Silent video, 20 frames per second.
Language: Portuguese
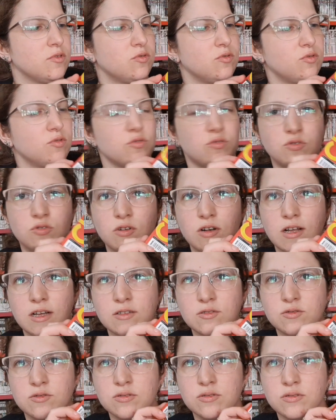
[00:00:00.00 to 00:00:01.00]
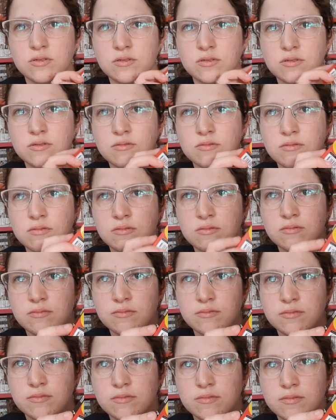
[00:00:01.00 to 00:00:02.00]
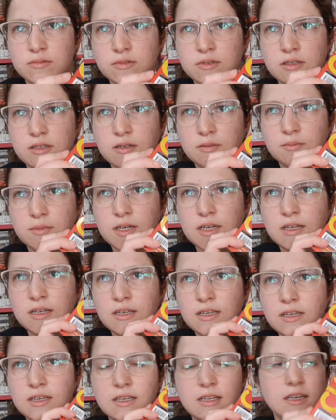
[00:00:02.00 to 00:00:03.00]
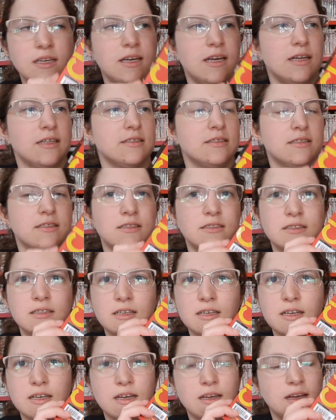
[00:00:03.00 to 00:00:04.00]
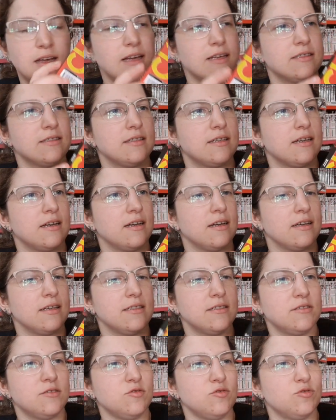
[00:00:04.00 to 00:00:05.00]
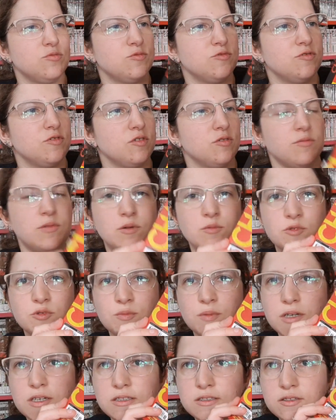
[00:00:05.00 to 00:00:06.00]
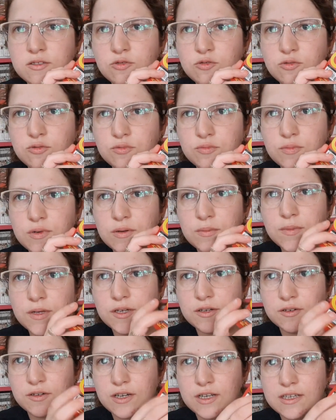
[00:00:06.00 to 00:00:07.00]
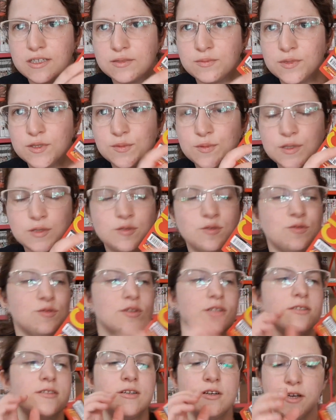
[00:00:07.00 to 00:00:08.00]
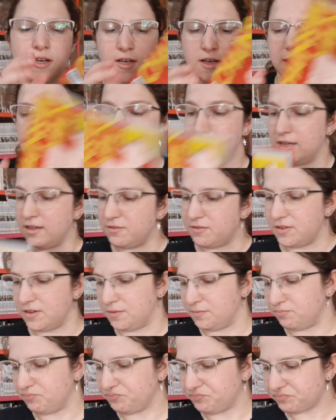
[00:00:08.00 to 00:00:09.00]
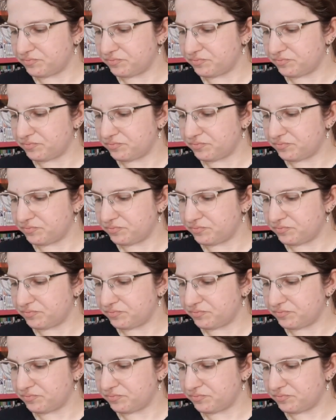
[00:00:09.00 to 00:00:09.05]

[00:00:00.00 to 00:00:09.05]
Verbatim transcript: Do outro lado também. E essa essa, esse último volume é muito parecido com o primeiro, né? As mesmas cores. Enfim.